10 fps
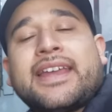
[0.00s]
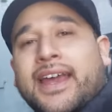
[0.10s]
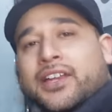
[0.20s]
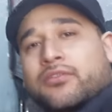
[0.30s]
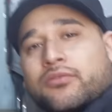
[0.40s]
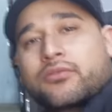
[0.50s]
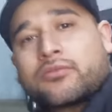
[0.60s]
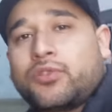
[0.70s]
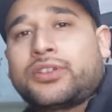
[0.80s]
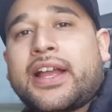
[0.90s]
de que
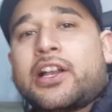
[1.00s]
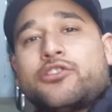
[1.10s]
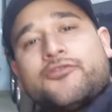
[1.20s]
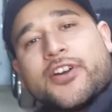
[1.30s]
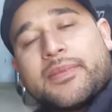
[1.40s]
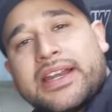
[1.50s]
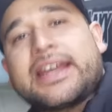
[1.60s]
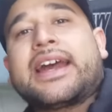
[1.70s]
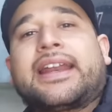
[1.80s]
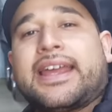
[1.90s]
tú tengas un
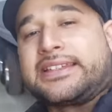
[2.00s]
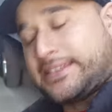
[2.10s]
familiar que